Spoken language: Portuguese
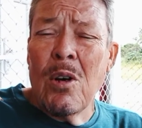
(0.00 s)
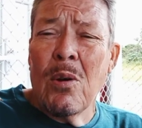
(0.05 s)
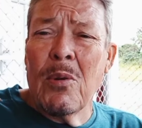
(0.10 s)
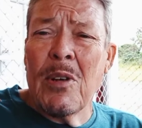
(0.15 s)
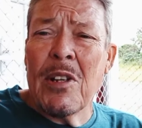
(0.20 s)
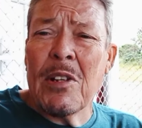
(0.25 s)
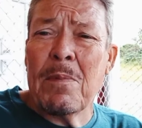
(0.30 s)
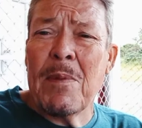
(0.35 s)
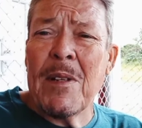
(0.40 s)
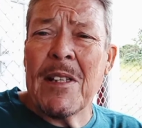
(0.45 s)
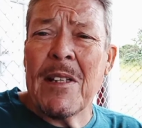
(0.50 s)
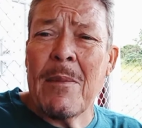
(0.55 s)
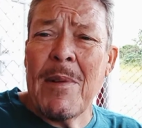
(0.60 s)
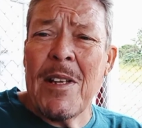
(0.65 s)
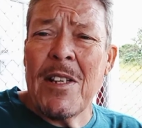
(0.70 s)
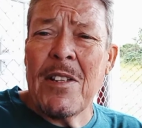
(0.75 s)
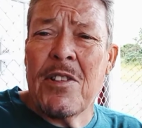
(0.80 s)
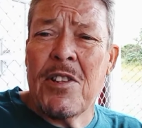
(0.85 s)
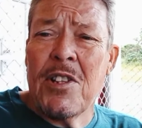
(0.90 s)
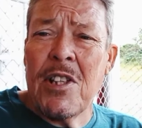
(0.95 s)
o espírito da
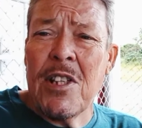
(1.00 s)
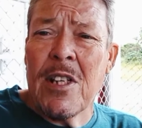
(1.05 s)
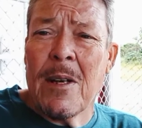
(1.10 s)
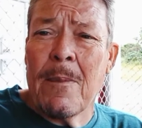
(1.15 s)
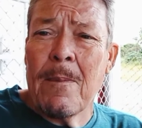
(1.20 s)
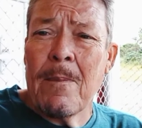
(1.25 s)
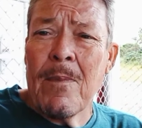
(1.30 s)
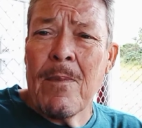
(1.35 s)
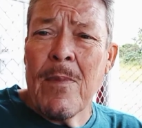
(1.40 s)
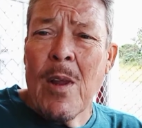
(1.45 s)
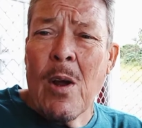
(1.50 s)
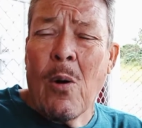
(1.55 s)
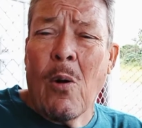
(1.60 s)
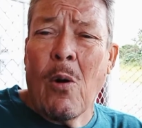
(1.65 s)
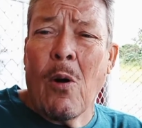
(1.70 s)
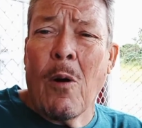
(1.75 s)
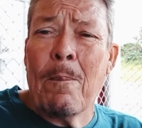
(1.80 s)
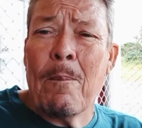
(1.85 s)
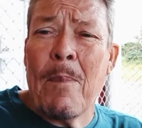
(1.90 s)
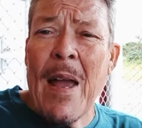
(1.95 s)
mentira
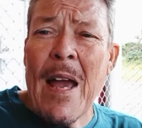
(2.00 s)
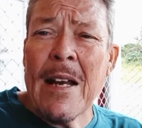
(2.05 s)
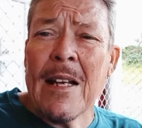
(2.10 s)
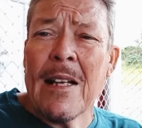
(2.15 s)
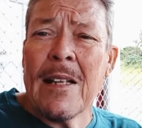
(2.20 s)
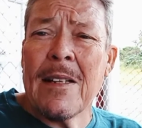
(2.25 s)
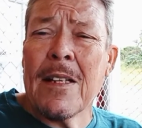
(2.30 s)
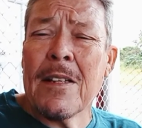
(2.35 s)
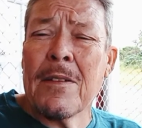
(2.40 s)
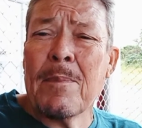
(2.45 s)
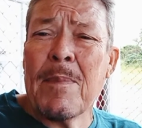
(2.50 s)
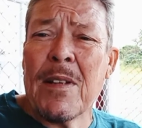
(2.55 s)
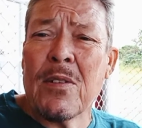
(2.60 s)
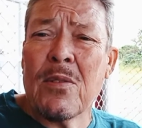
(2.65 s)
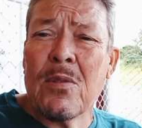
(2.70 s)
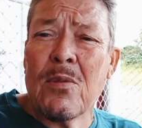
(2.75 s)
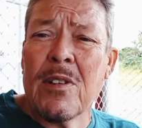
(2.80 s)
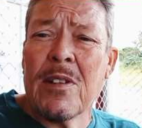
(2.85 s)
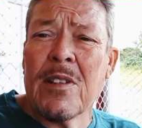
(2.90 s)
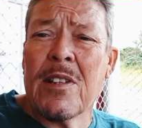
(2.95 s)
opera nas
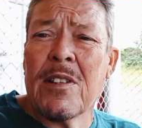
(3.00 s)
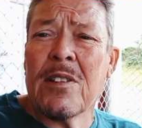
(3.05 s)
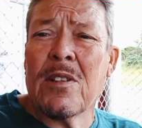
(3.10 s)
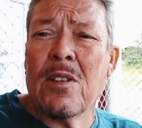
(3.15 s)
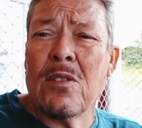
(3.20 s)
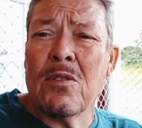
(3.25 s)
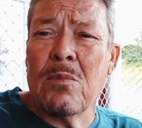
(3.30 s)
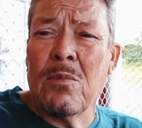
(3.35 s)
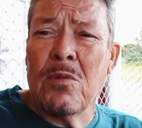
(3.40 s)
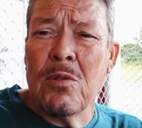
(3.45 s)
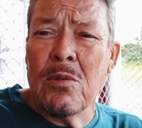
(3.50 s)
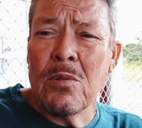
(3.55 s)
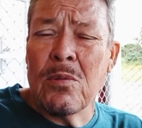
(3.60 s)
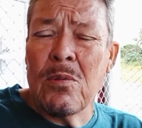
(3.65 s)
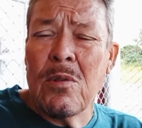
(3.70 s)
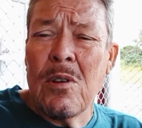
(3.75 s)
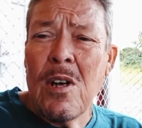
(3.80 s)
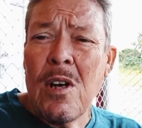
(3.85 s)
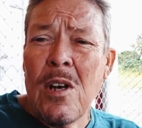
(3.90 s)
pessoas que estão no mundo.